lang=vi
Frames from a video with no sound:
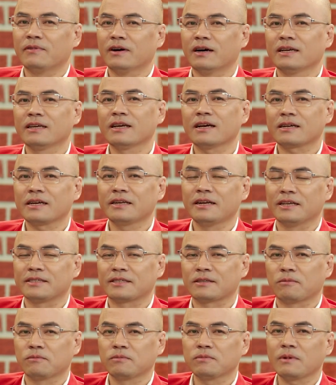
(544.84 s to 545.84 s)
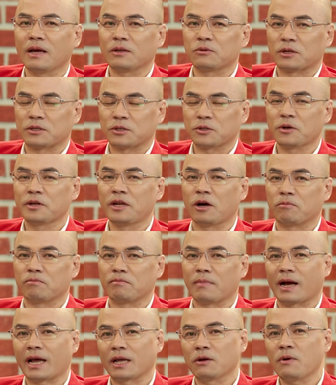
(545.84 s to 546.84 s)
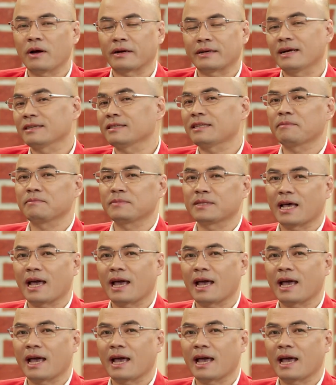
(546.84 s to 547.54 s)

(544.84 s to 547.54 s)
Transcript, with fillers: với cái đời sống nghệ thuật sôi động mà Khánh Hoàng đang tham